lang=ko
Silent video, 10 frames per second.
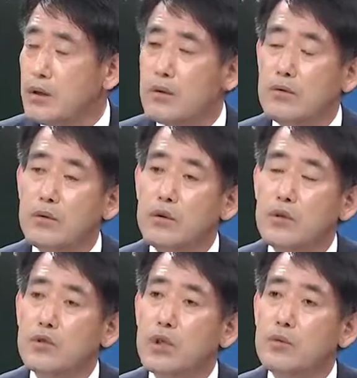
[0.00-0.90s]
결국
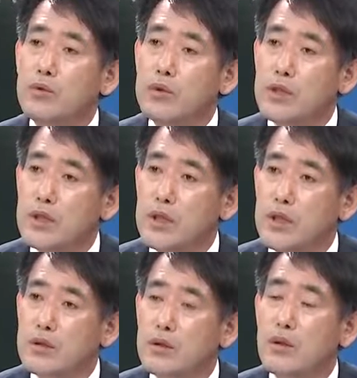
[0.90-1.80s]
최문순
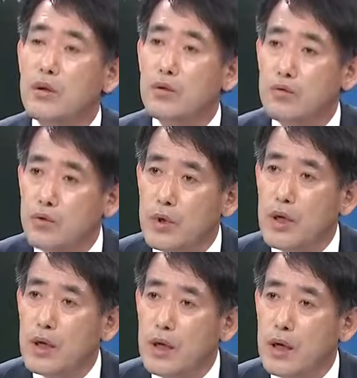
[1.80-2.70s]
지사께서
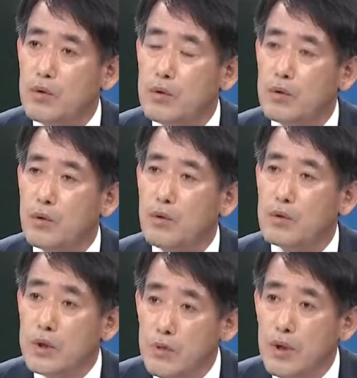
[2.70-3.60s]
국회나
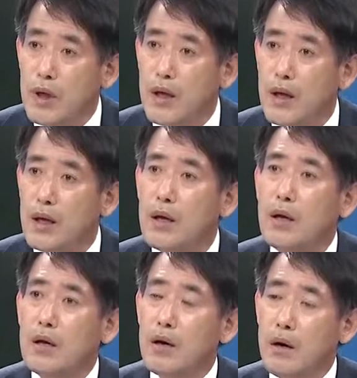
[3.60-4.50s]
강원도의회에
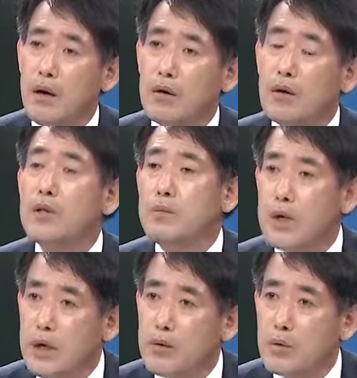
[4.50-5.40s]
어,
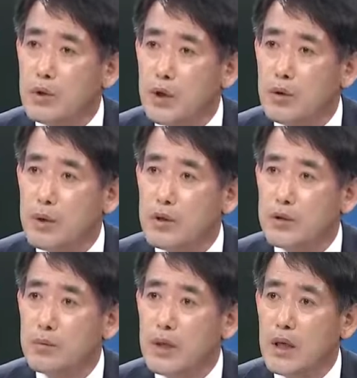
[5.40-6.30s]
거짓말을 한 꼴이
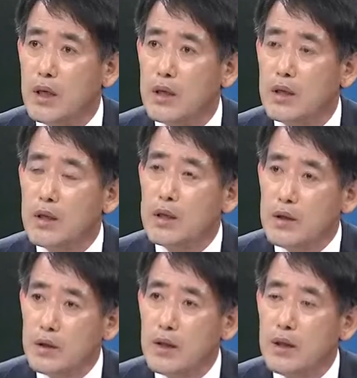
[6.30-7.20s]
되어버렸습니다.
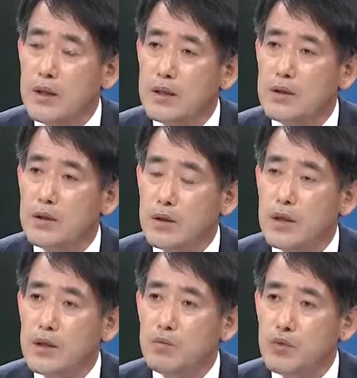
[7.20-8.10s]
여기에 대해서 여러
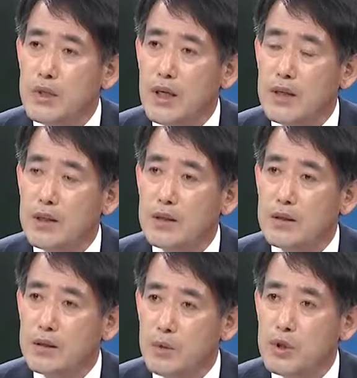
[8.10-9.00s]
가지 문제가 있다는
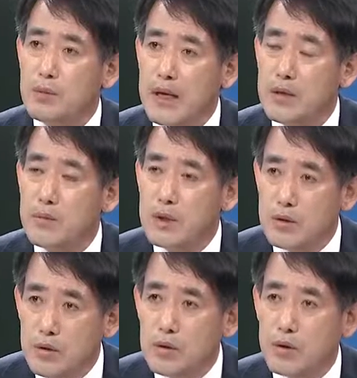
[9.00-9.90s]
것을 먼저 말씀을
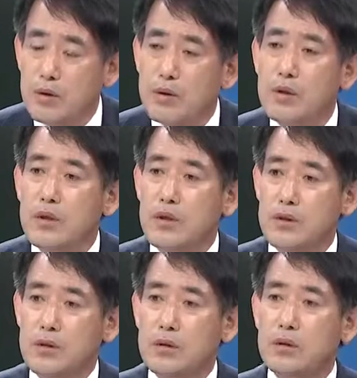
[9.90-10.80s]
드리고요.
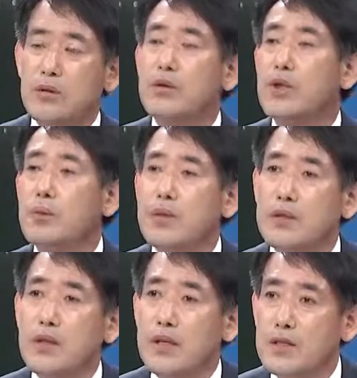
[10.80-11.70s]
그 허소영
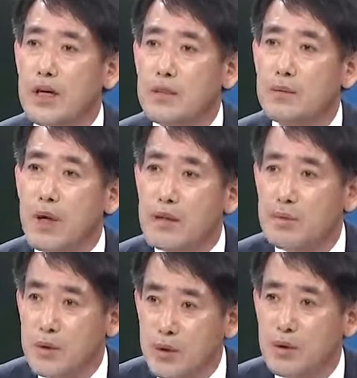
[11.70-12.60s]
대표께서 하시는
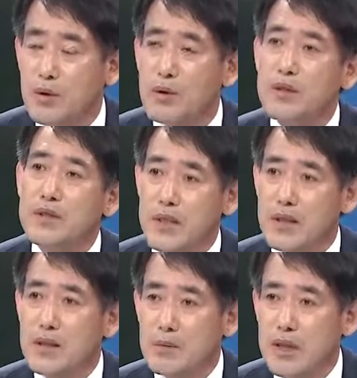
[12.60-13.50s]
말씀을 듣고 제가
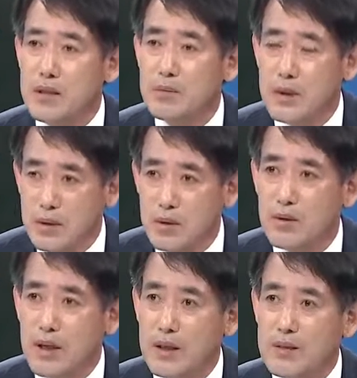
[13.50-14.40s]
다시 말씀을
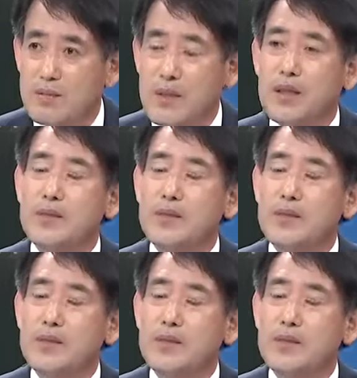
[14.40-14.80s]
드리도록 하겠습니다.